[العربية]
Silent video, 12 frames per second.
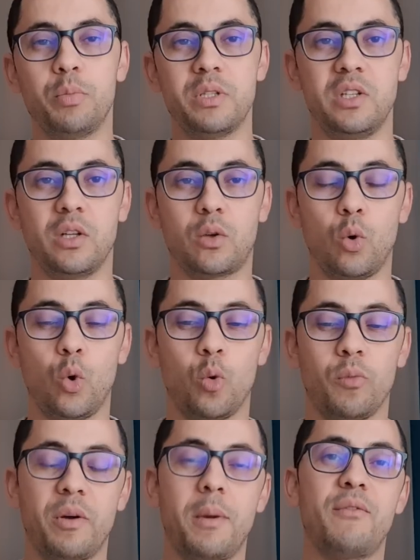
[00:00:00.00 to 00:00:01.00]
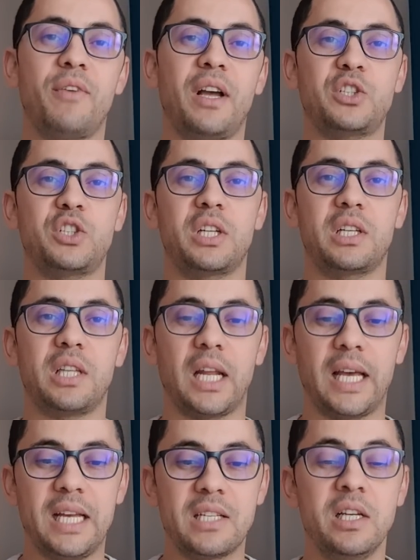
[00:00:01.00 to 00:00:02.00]
وبتزيد كل يوم فما ينفعش شركه
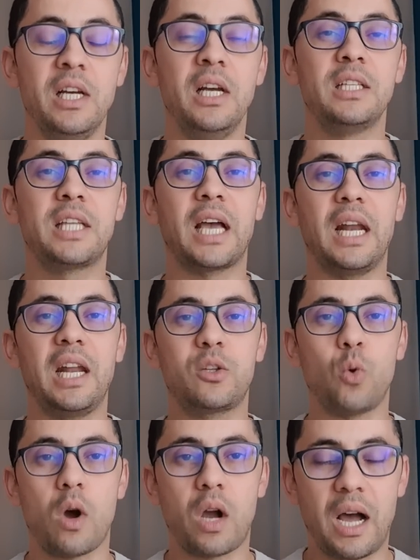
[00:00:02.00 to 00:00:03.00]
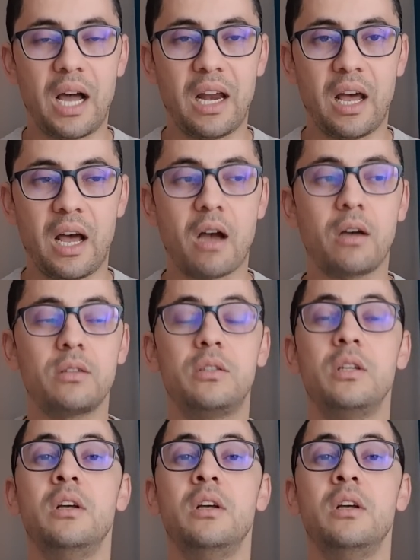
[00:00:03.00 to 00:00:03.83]
الغاز تخليك توقع على عقد